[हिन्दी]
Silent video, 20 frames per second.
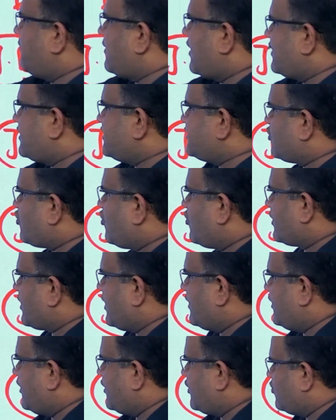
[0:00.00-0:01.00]
पार्टी से कौन
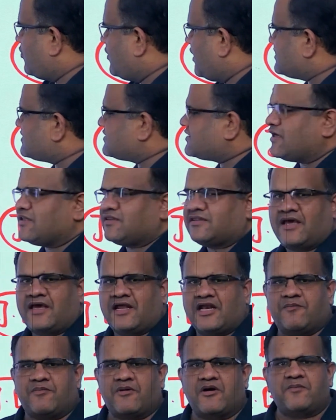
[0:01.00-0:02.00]
कैंडिडेट होगा इसका तय
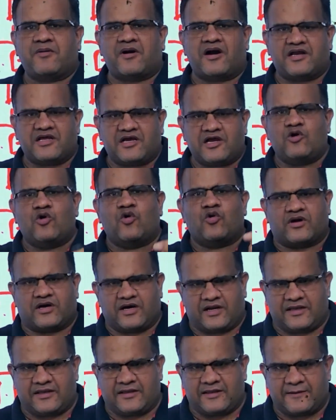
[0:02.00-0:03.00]
रिपब्लिकन पार्टी के लोग
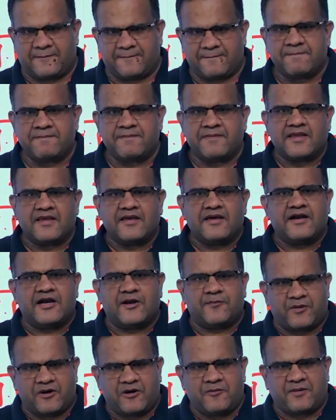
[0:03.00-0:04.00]
करेंगे
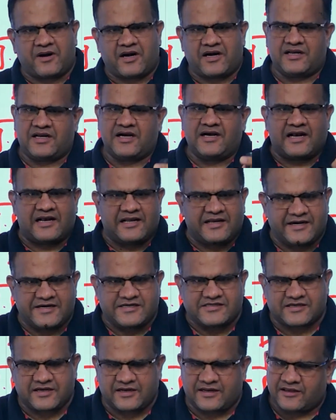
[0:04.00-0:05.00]
रिपब्लिकन पार्टी के
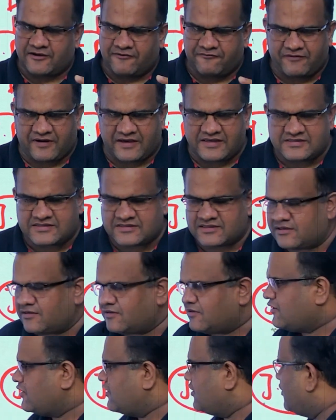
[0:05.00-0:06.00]
डेलीगेट्स करेंगे फाइन सर
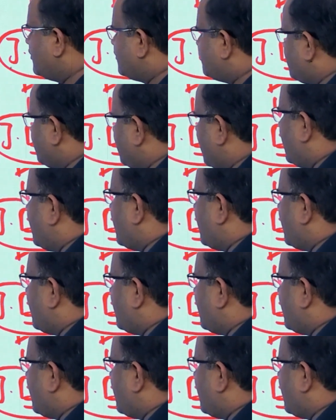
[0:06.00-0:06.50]
तो यहाँ